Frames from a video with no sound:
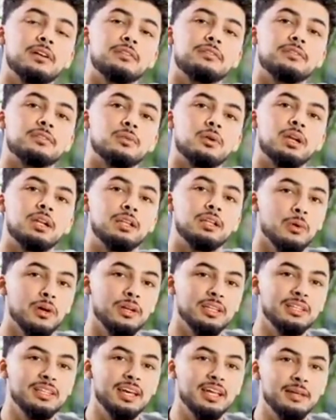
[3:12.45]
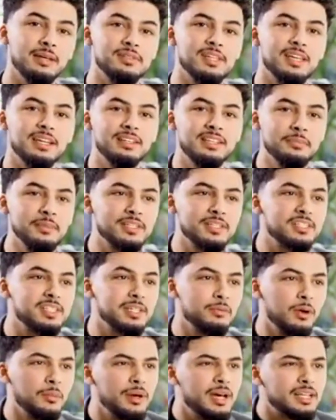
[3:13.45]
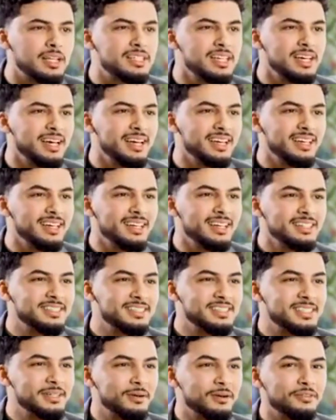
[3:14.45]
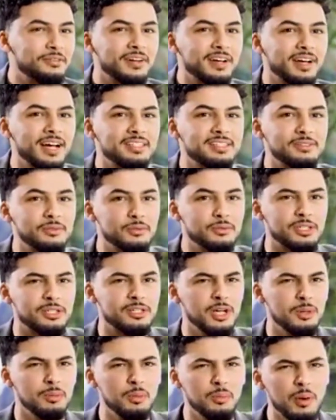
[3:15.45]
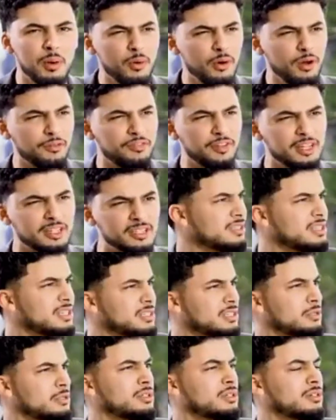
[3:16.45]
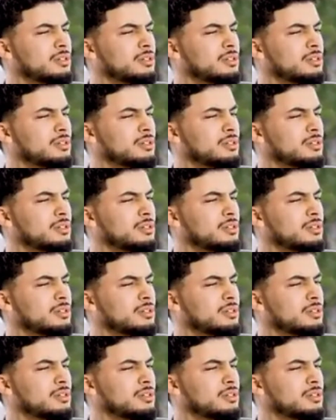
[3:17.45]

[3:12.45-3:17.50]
الطواليت الوالده ديالي مسكينه ديما تجيب لهم اتاي تجيب لهم فقاس توجد لهم هما مولفين تيجيو